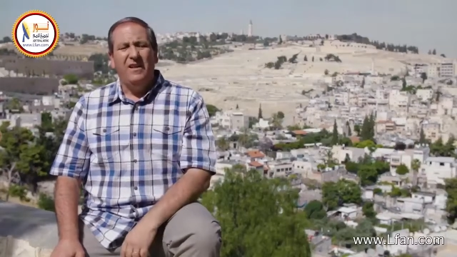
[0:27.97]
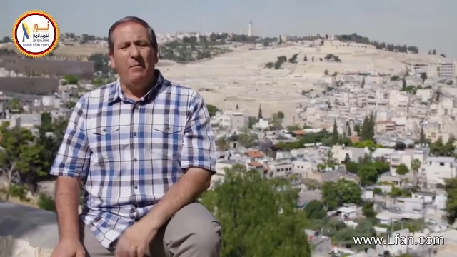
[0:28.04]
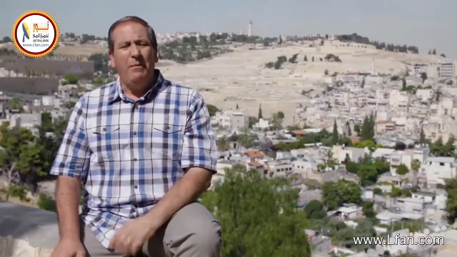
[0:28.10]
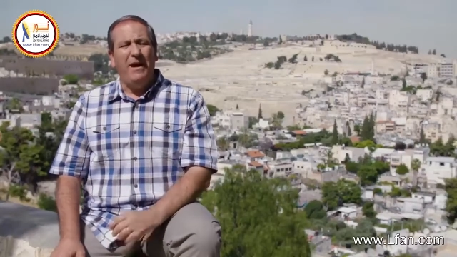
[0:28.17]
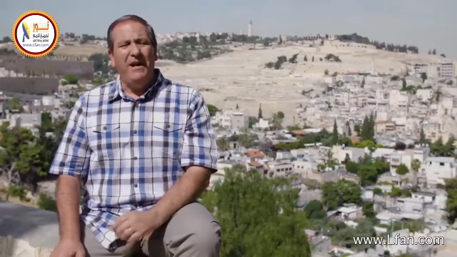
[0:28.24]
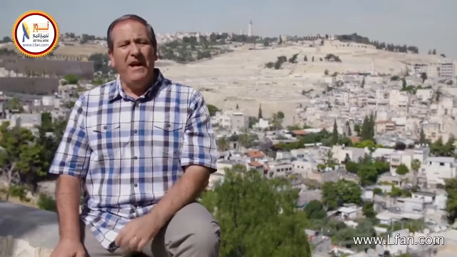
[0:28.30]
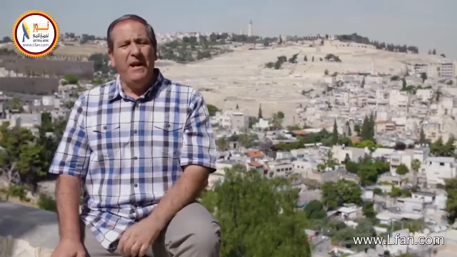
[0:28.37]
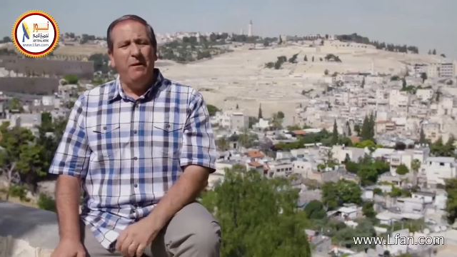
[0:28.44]

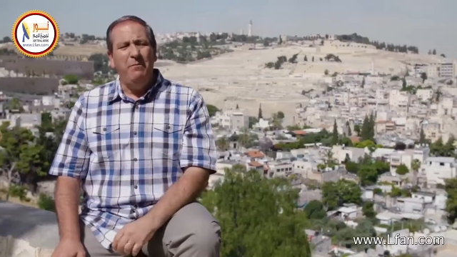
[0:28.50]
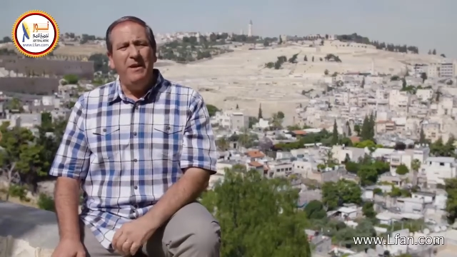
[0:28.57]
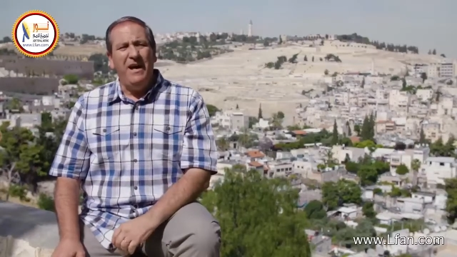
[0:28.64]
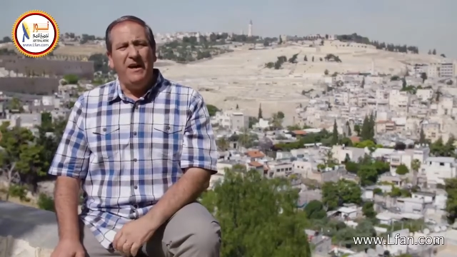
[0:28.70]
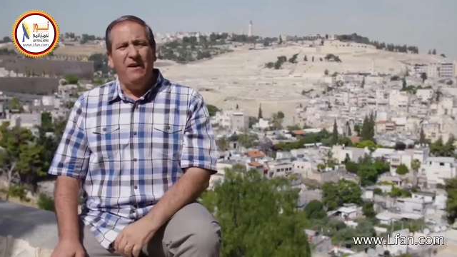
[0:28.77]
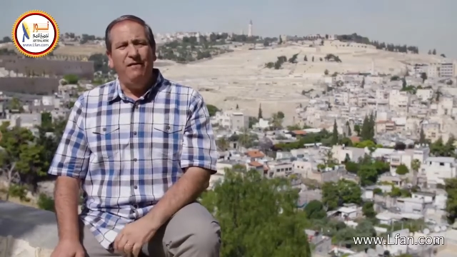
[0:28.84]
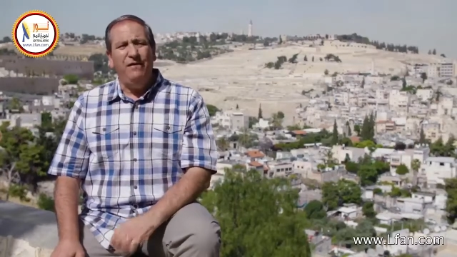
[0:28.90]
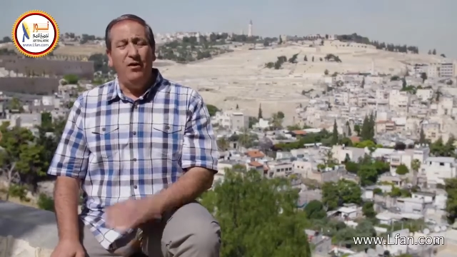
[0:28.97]
طبعا احنا
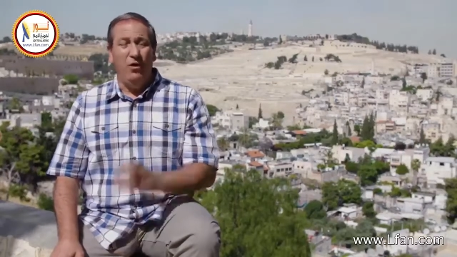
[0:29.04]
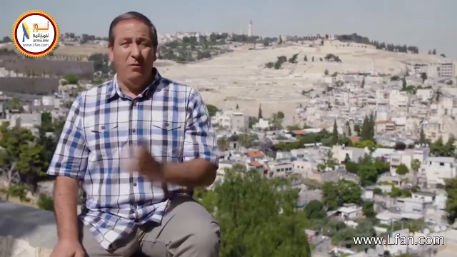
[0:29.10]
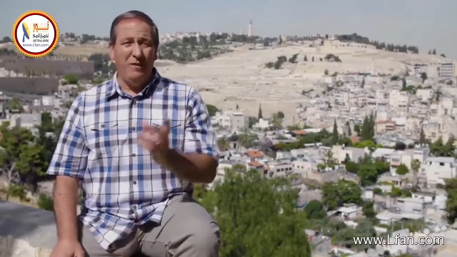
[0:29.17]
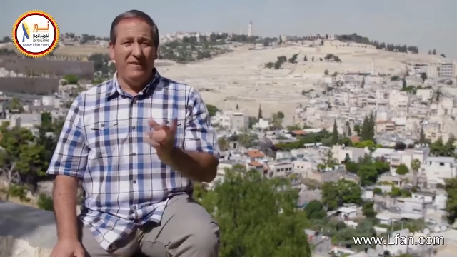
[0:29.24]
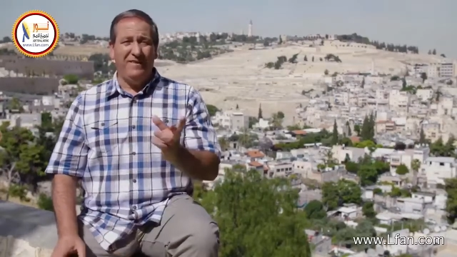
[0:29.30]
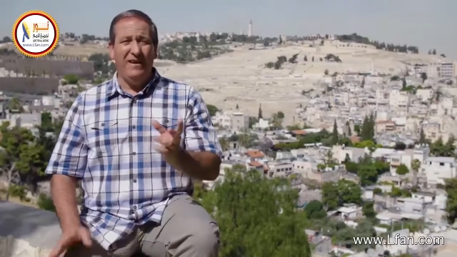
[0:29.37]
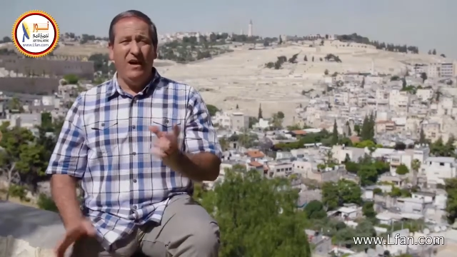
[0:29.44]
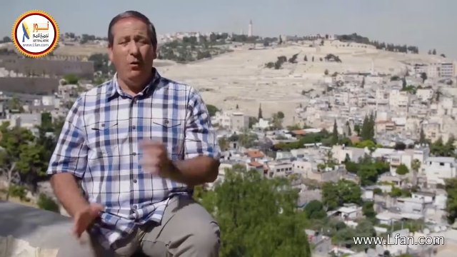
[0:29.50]
بنعرف أنه
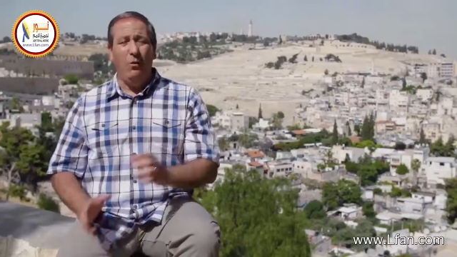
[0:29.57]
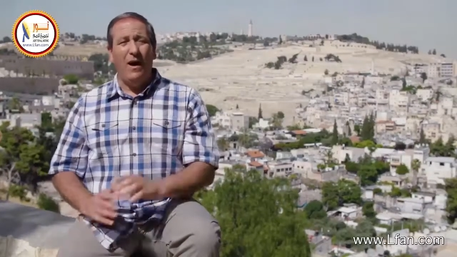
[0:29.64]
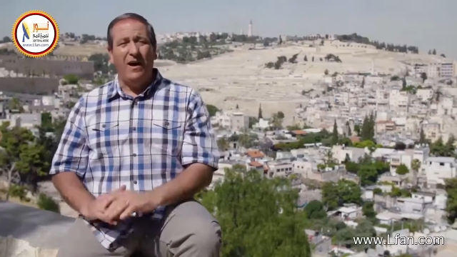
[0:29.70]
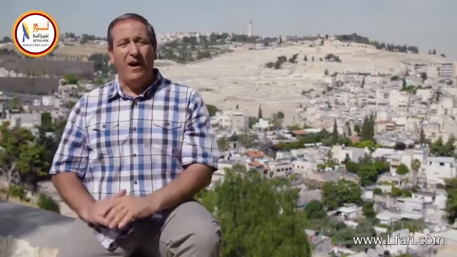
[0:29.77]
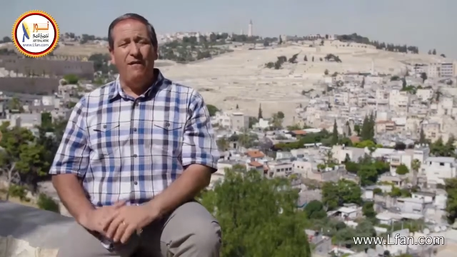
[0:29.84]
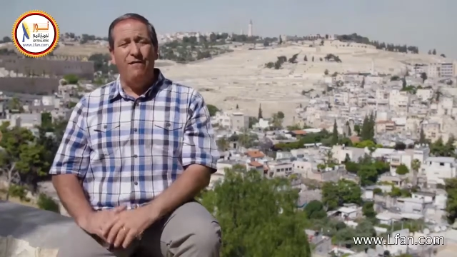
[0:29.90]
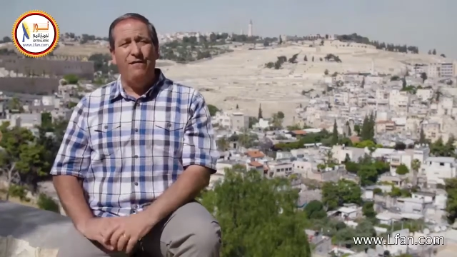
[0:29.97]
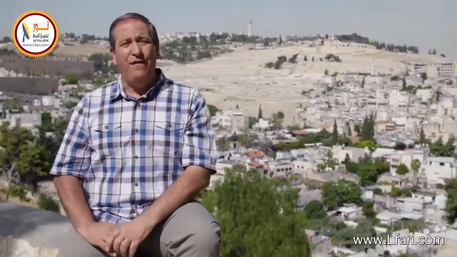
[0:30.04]
المسيح
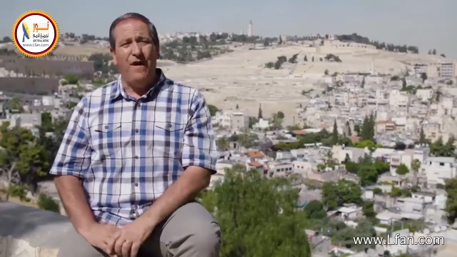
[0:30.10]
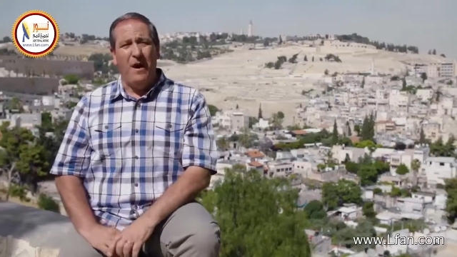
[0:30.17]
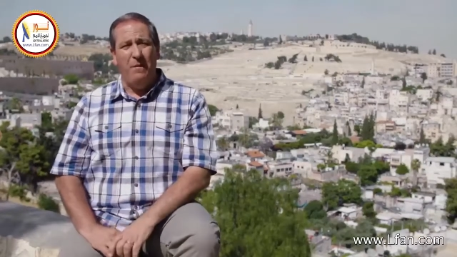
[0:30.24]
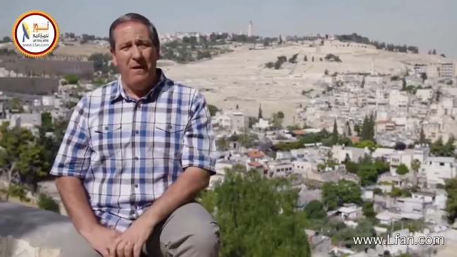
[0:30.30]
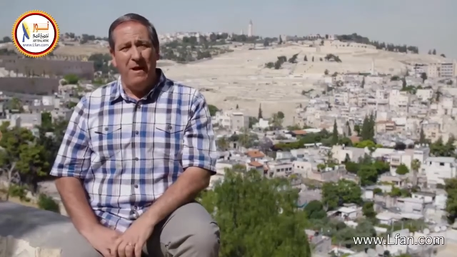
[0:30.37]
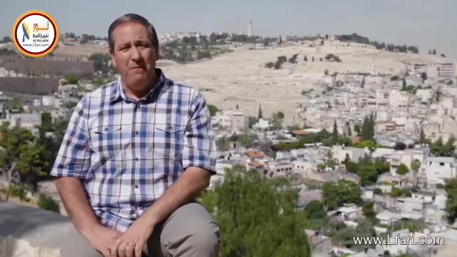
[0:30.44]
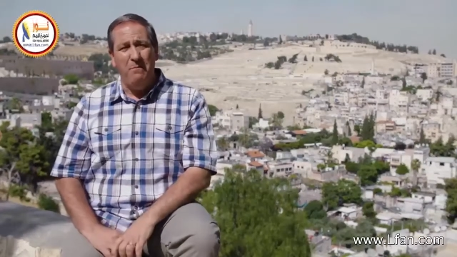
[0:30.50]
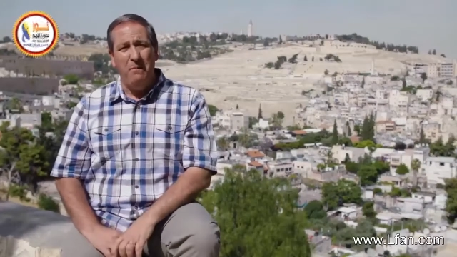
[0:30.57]
وقف
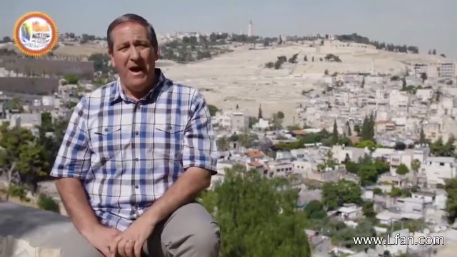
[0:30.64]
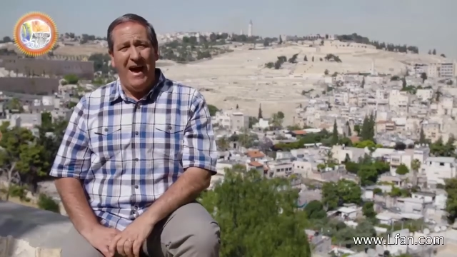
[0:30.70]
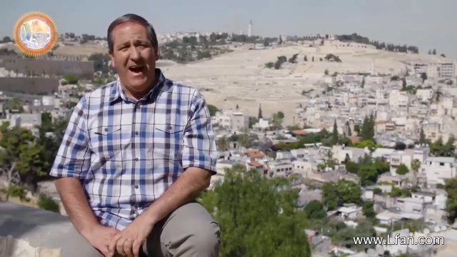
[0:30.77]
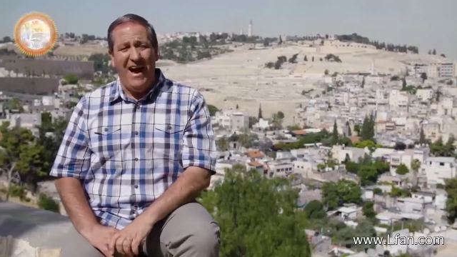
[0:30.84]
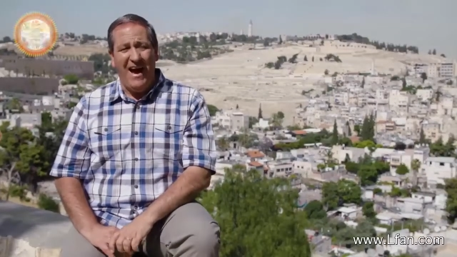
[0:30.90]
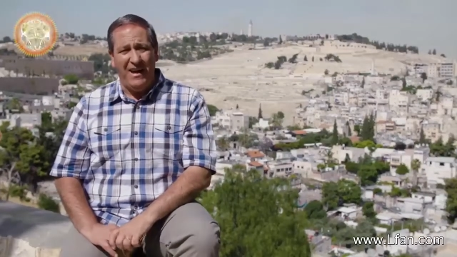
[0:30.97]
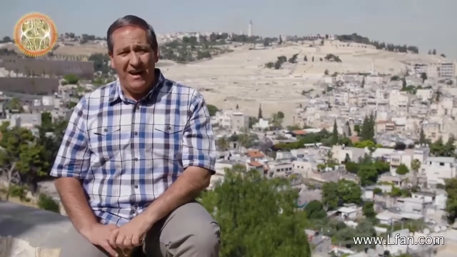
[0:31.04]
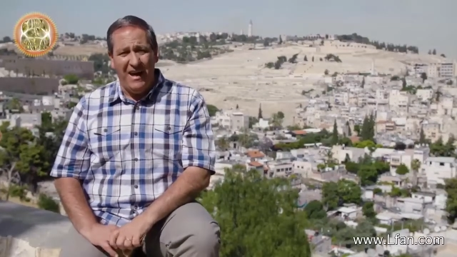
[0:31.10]
أمام
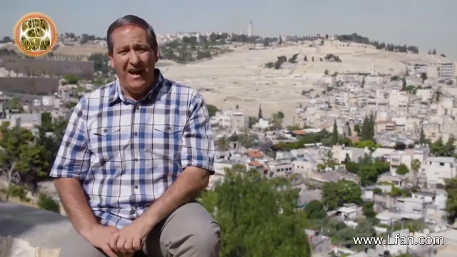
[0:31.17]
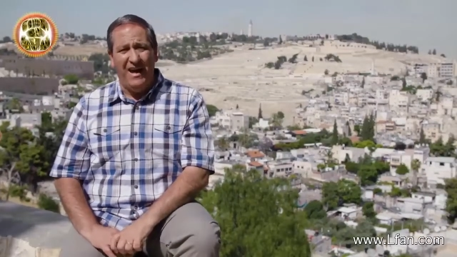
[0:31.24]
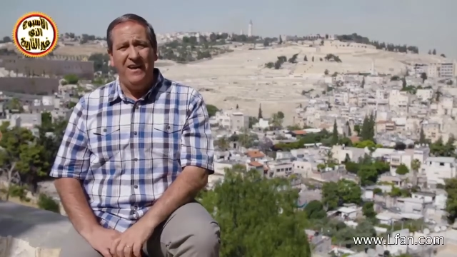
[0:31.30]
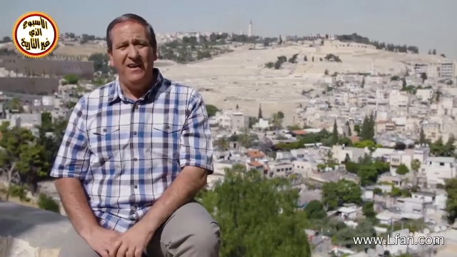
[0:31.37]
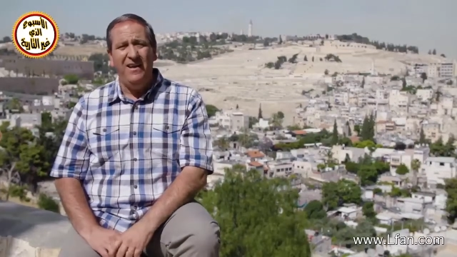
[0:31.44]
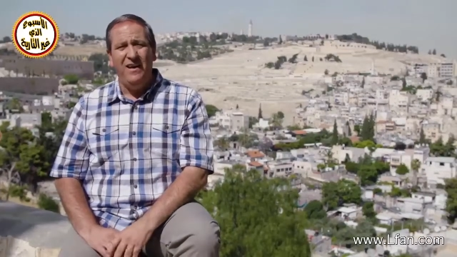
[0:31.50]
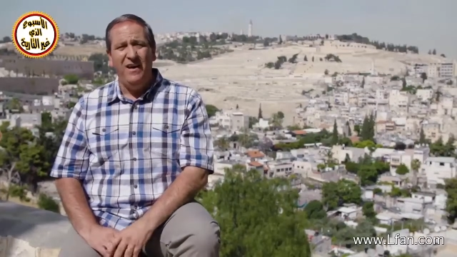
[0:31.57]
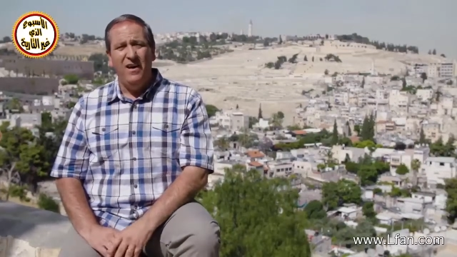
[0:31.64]

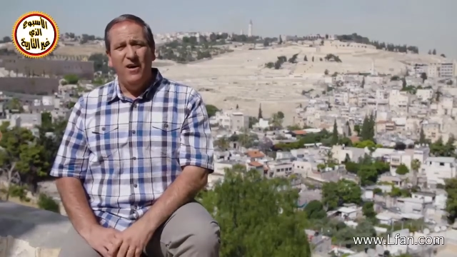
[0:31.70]
حنان